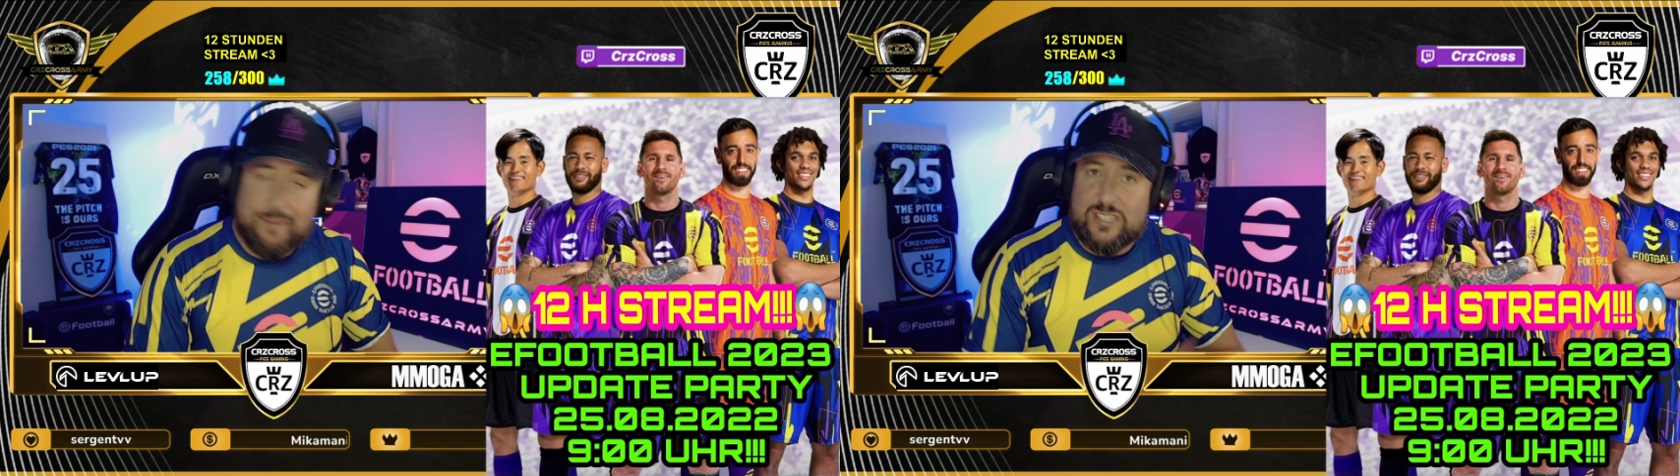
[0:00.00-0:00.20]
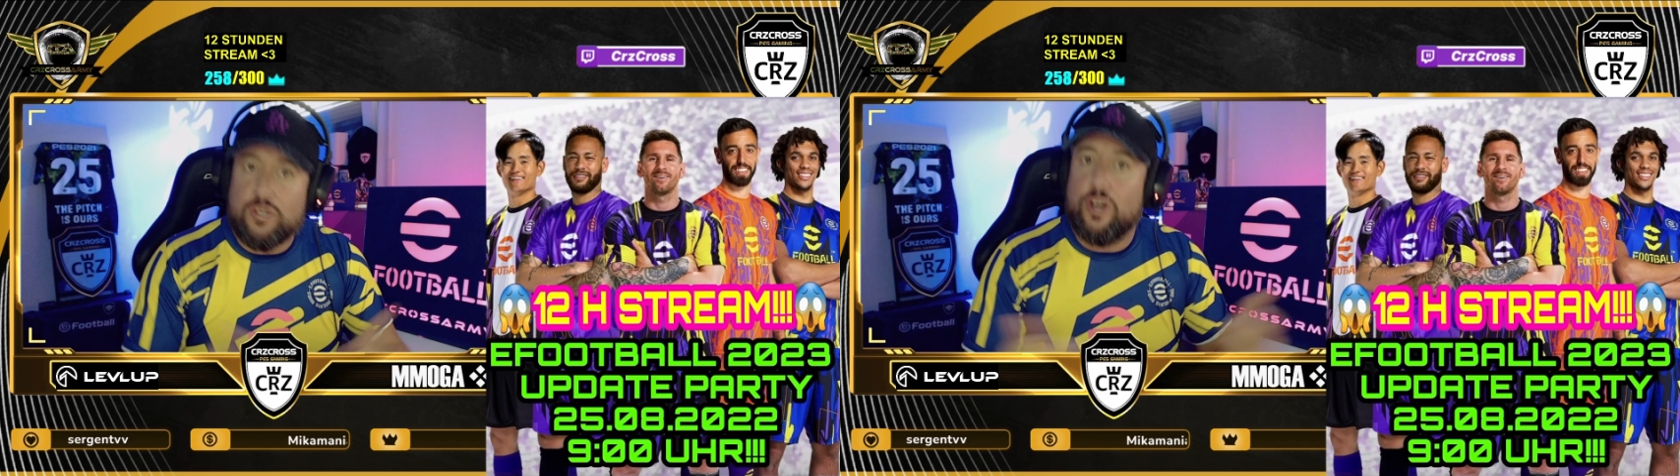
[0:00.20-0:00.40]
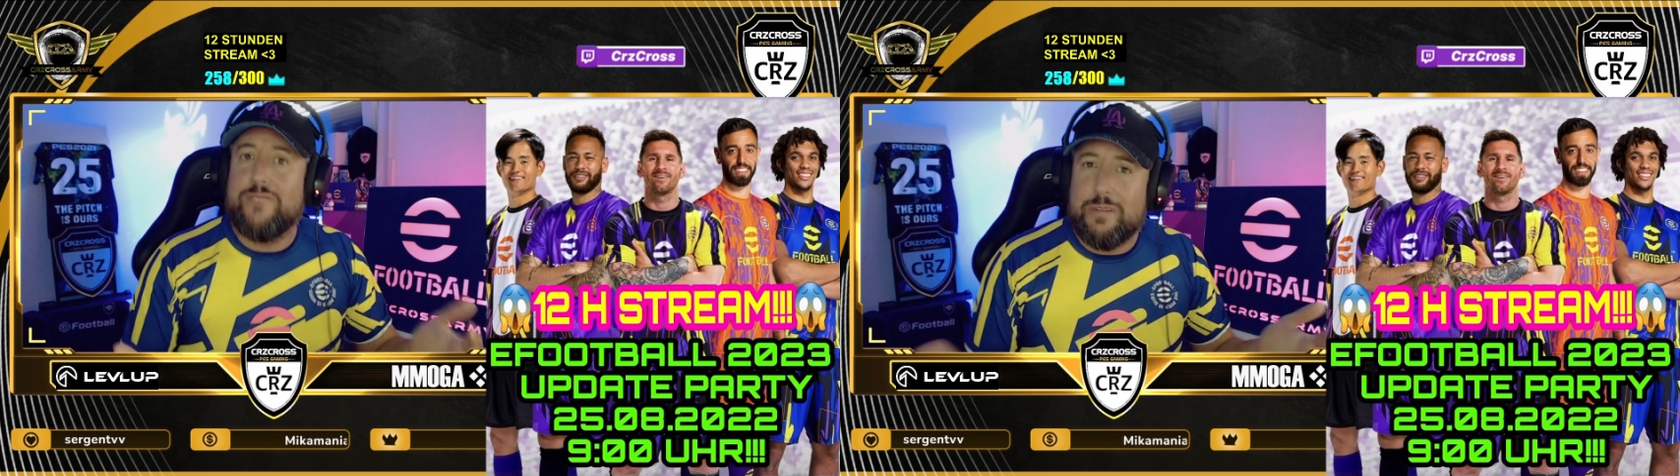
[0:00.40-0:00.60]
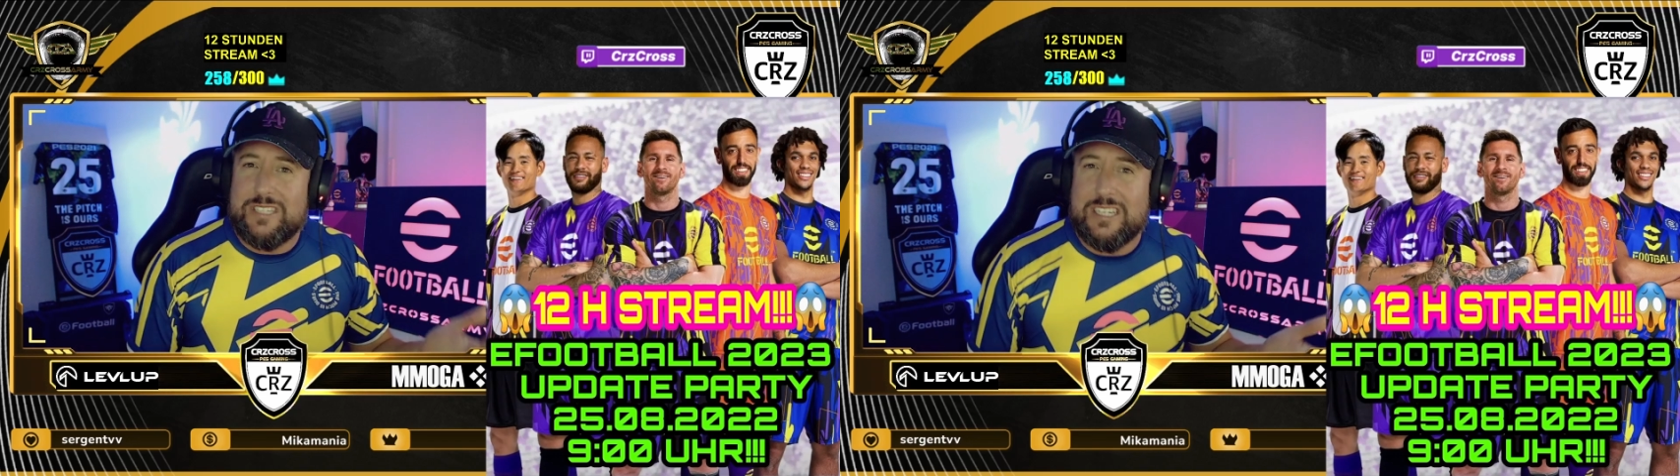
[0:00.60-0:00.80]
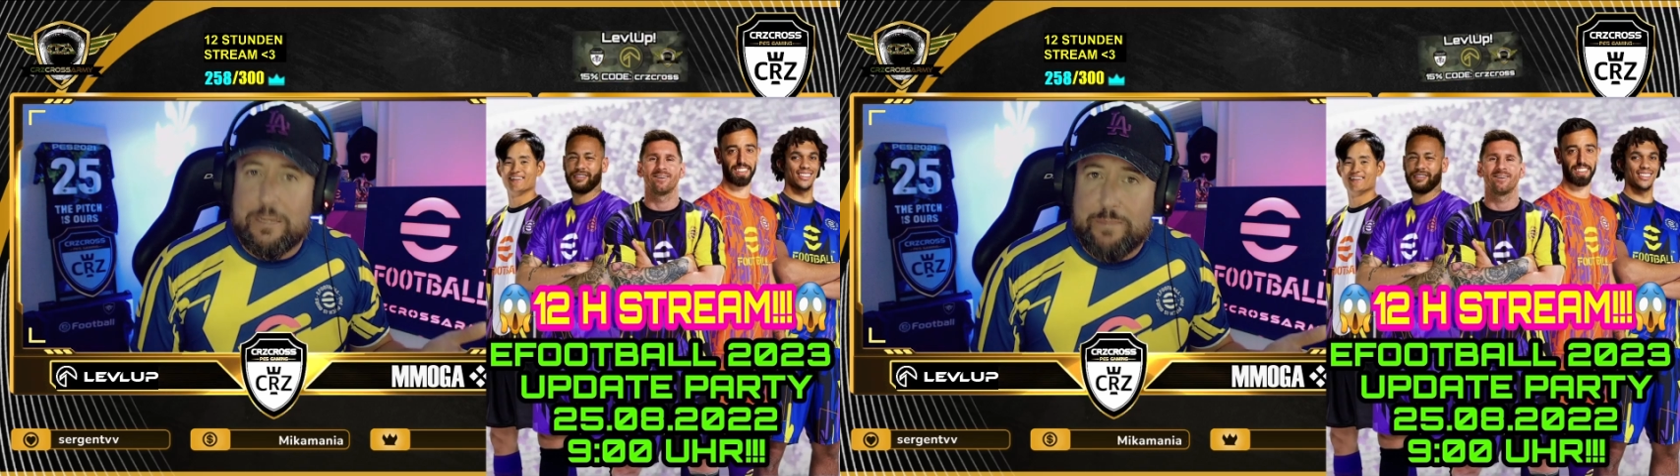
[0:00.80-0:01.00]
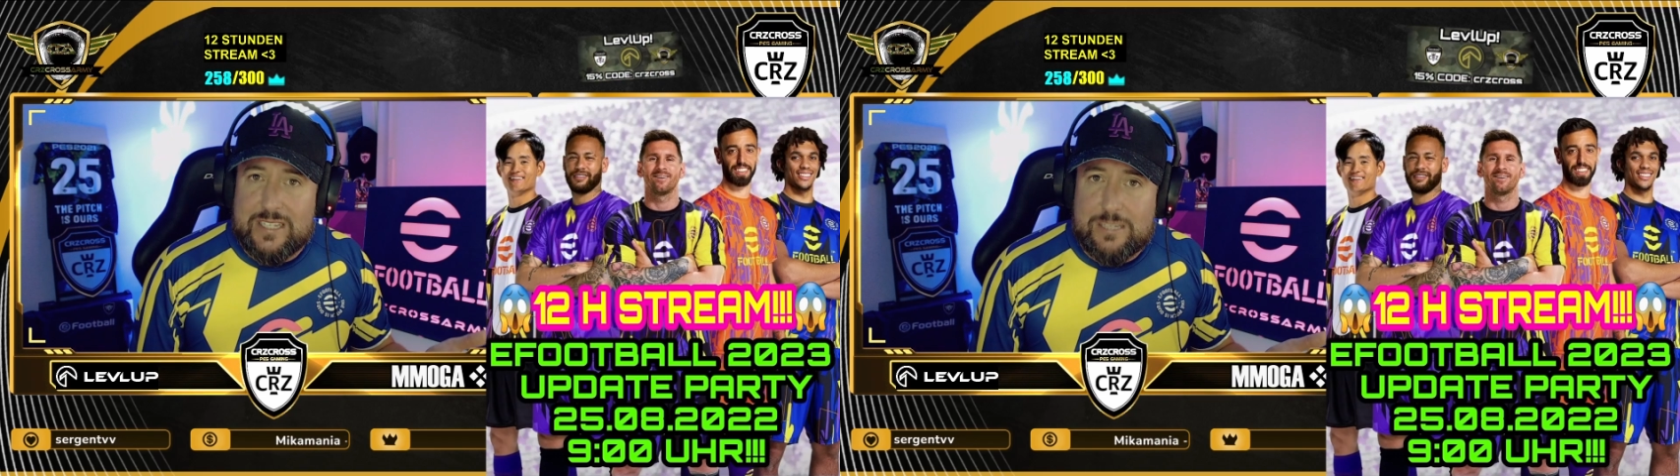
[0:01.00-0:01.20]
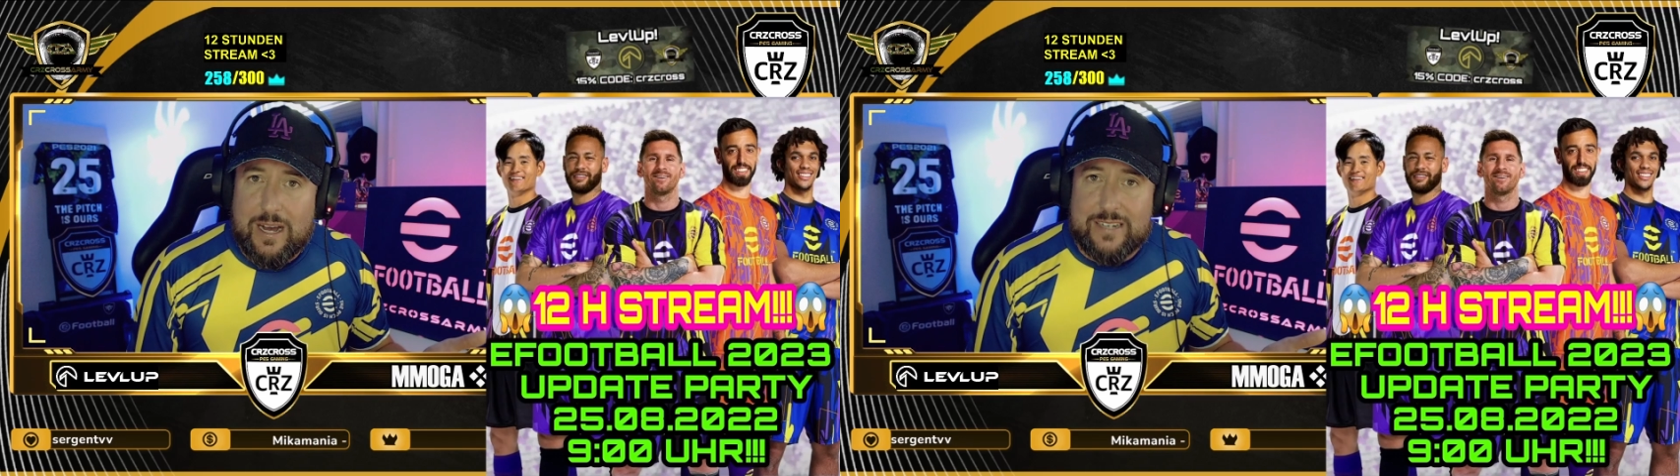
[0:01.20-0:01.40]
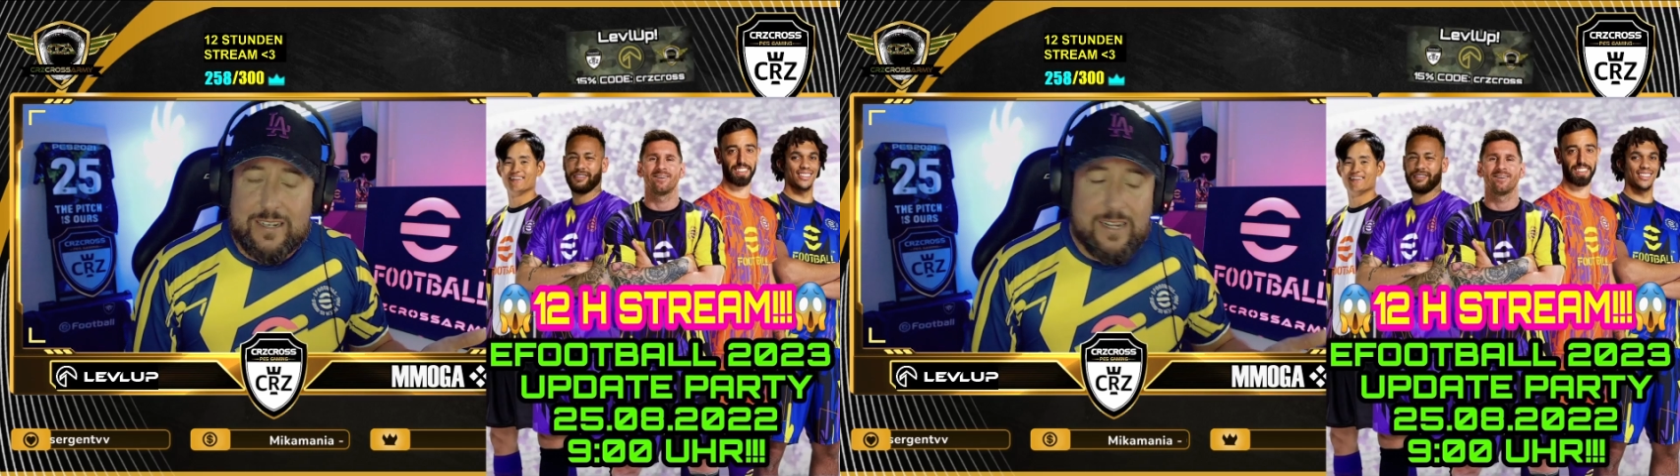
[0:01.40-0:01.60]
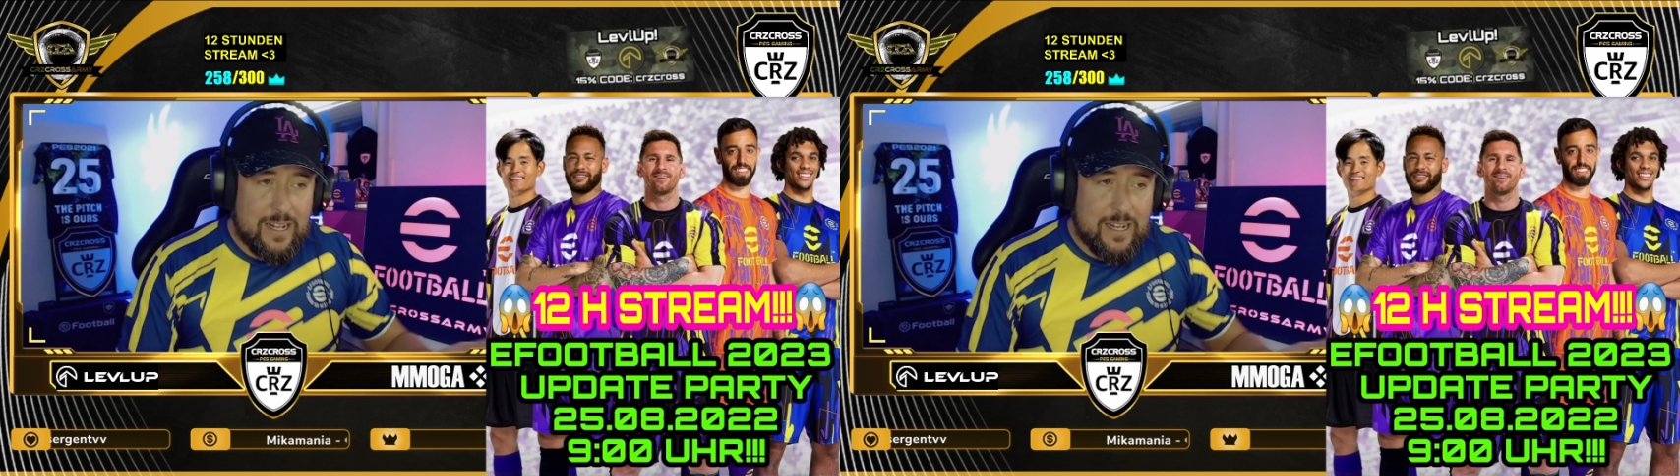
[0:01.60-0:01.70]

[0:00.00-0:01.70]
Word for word: Aber was können wir mit den GPs machen?